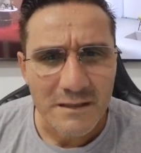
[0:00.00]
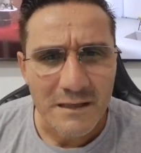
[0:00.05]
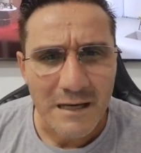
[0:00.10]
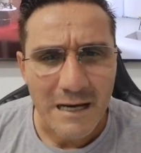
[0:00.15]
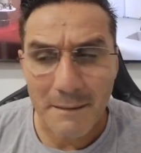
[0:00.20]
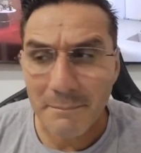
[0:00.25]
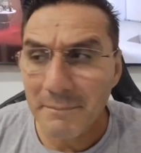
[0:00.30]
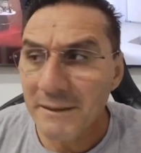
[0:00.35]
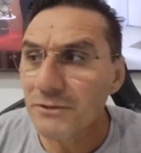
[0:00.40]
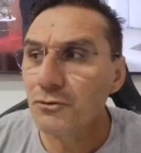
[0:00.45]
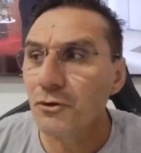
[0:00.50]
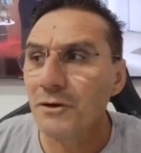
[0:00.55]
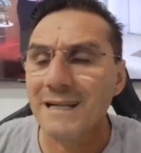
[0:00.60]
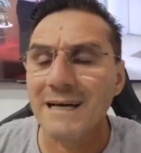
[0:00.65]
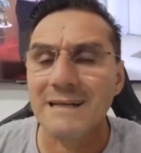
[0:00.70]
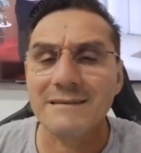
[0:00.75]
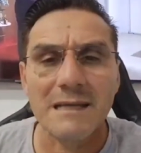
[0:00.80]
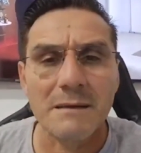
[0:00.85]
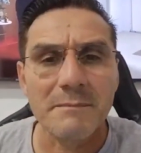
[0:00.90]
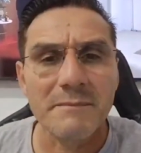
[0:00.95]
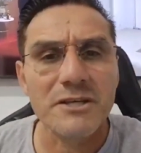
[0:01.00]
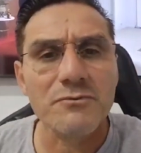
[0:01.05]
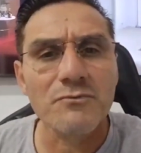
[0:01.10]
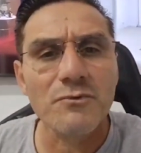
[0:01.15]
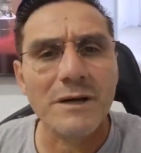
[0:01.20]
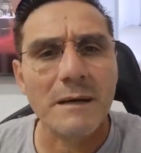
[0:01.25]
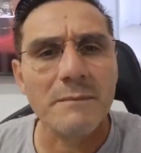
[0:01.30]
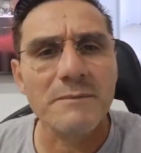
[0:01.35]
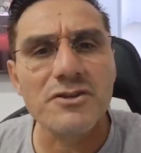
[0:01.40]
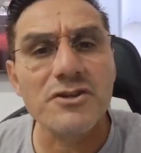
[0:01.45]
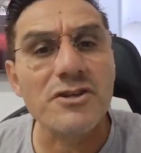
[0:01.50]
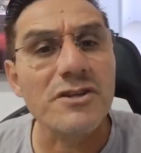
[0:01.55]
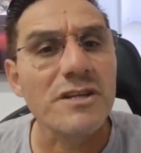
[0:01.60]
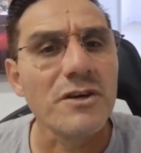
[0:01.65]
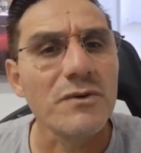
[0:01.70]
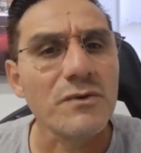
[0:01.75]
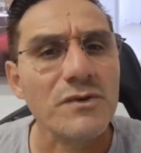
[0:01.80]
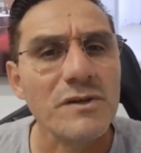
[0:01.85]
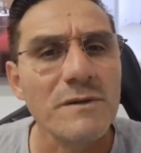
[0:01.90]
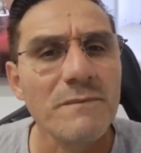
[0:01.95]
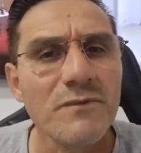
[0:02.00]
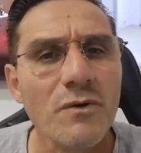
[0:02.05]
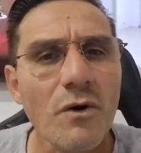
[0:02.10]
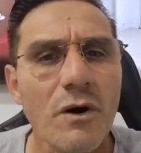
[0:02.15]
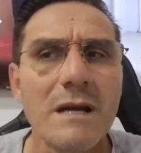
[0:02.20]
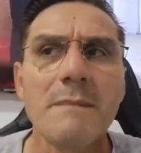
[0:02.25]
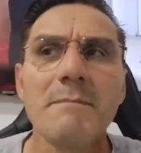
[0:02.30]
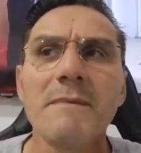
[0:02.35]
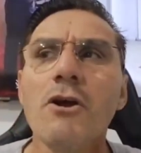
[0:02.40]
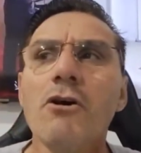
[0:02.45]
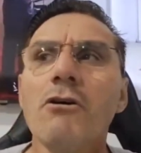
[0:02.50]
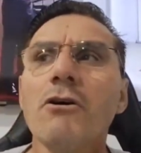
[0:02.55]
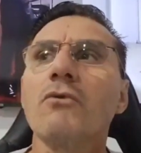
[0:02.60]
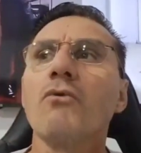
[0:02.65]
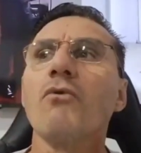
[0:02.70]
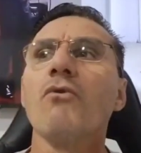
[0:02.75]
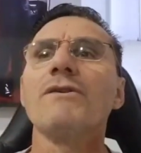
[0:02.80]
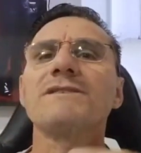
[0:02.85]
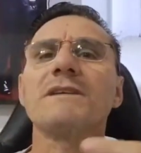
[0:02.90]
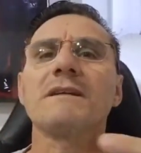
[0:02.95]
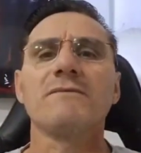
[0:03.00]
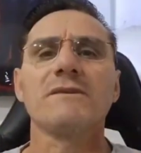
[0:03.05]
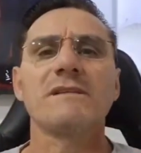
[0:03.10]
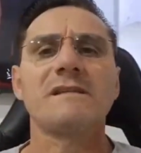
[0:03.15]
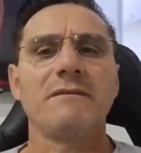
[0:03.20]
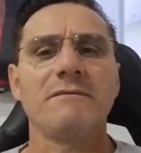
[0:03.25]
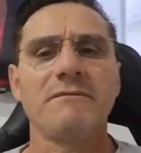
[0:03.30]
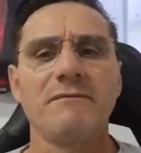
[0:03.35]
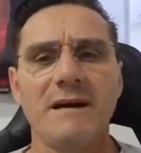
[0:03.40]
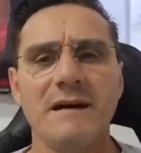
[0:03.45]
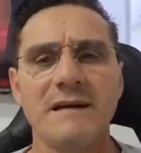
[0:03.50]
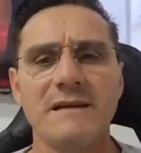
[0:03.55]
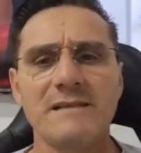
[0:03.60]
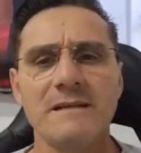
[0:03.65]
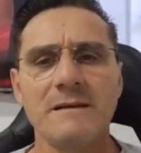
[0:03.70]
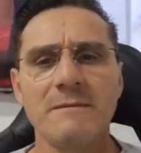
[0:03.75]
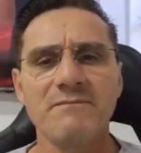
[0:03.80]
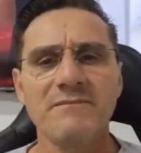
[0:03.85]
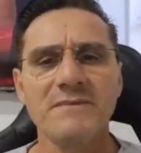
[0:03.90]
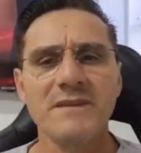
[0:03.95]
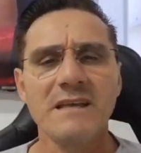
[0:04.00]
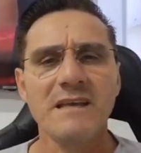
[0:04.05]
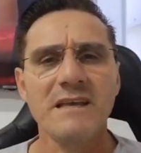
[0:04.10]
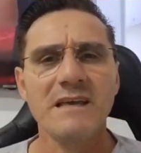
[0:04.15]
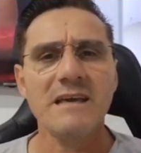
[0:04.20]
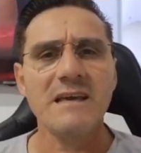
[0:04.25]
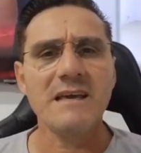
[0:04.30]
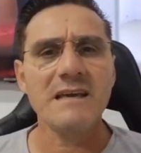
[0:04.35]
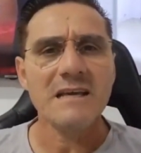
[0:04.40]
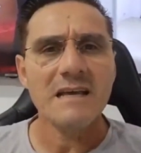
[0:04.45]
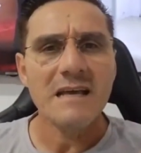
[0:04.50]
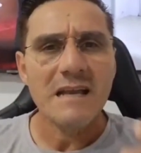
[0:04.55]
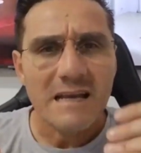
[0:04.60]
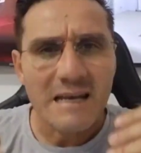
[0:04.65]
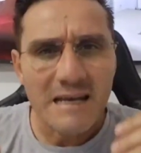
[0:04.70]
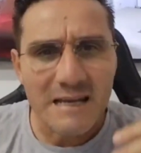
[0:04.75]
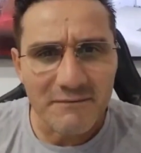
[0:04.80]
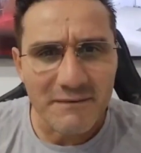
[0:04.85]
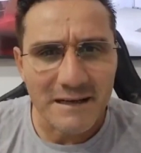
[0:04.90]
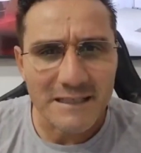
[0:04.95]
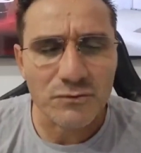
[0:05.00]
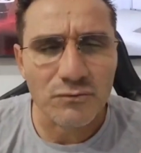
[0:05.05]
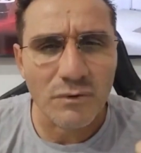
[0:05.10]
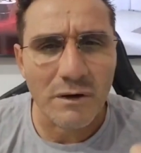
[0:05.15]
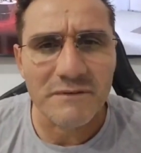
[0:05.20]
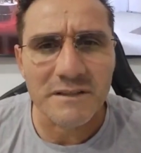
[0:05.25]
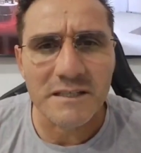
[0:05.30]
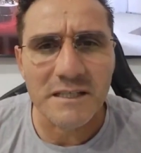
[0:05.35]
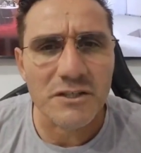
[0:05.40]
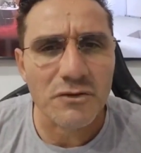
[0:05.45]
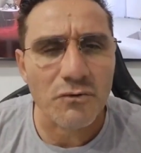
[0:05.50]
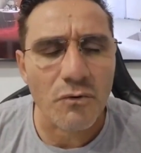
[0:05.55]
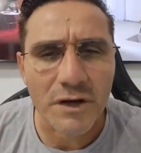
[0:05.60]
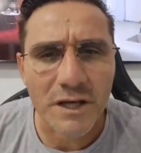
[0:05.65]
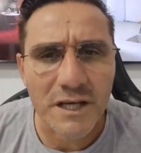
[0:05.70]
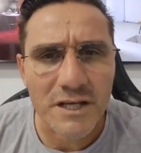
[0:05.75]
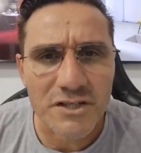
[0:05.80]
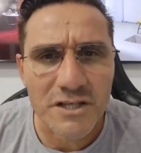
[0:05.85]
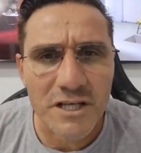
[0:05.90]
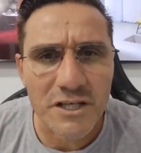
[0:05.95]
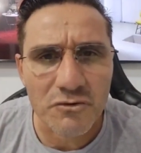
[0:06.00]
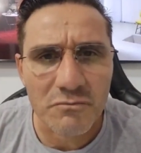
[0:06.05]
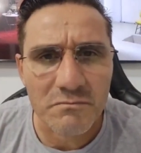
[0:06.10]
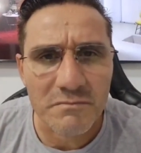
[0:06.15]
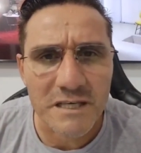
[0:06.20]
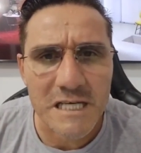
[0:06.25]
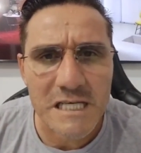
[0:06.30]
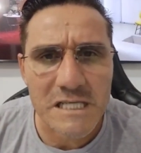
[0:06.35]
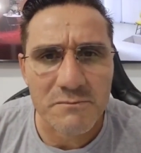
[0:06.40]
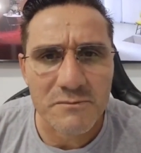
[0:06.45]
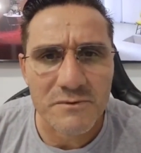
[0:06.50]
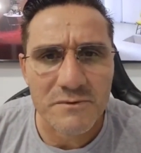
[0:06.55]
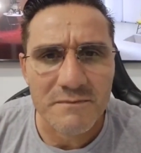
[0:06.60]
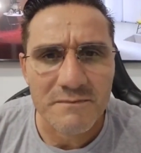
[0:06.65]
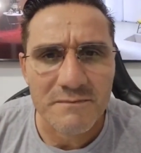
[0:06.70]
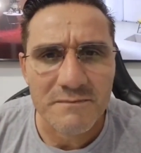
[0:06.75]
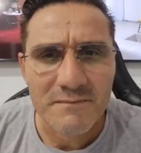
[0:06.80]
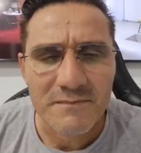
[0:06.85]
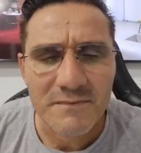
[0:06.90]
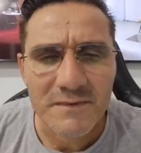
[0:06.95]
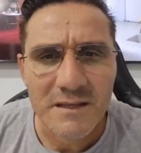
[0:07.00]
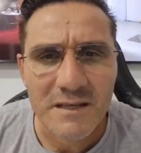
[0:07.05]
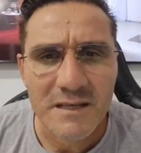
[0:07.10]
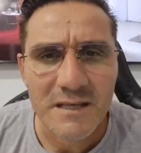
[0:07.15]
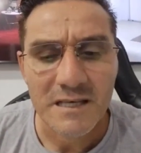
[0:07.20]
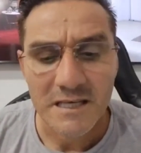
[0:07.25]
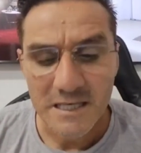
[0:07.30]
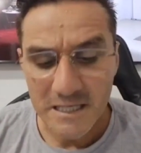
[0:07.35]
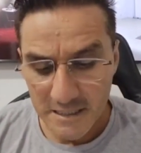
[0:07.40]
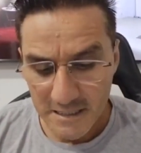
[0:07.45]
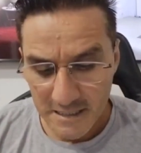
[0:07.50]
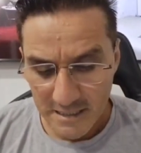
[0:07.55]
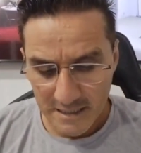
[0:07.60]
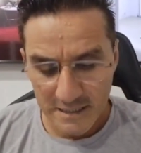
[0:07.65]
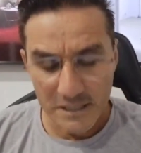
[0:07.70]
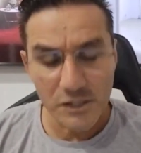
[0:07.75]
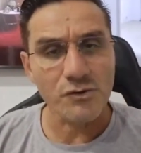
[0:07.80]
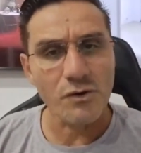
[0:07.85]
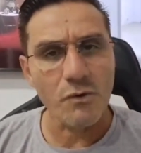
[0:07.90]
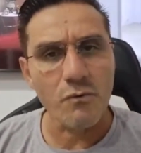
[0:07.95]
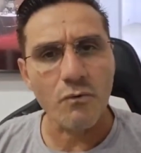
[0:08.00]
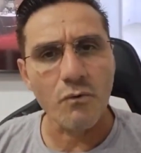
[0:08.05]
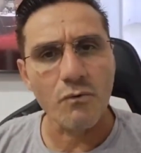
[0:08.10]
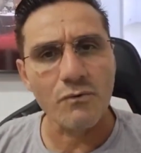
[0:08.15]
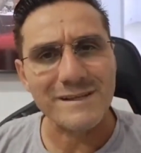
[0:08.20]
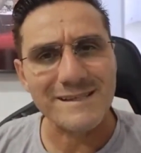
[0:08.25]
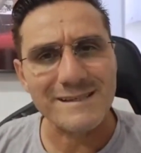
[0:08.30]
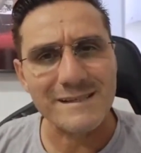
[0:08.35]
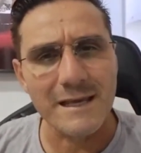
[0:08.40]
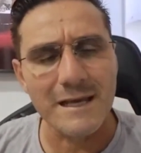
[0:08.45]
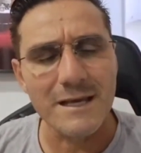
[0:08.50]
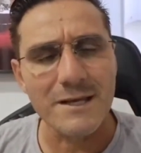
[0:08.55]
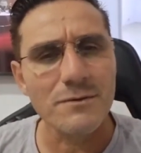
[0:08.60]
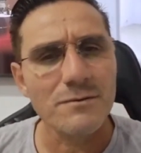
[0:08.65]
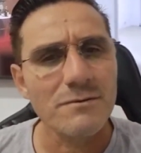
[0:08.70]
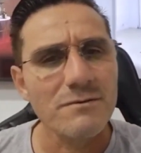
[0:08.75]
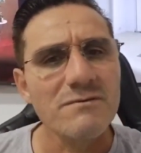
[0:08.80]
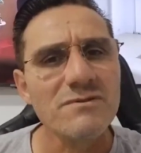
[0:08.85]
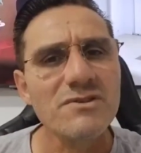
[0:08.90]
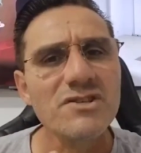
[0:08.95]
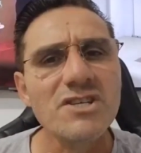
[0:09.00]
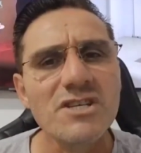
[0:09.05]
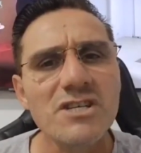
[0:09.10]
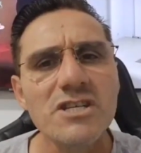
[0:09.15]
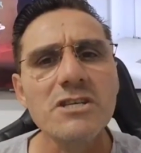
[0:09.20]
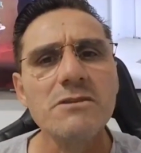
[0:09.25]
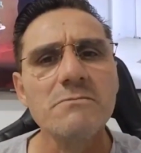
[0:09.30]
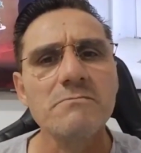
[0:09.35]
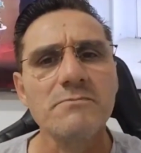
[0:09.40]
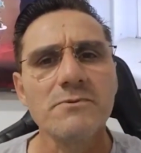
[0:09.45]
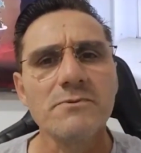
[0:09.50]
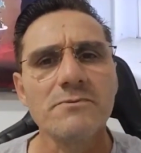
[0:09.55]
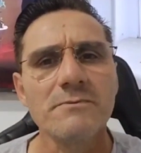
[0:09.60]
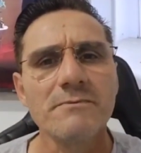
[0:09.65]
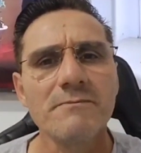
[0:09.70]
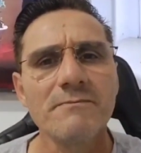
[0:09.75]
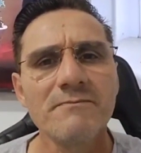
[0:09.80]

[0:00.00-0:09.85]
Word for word: Abandonar até mesmo o caminho de Deus. Olha, a melhor coisa que você faz é levar a tua vida de qualquer jeito mesmo. Isso é um conselho de ímpio.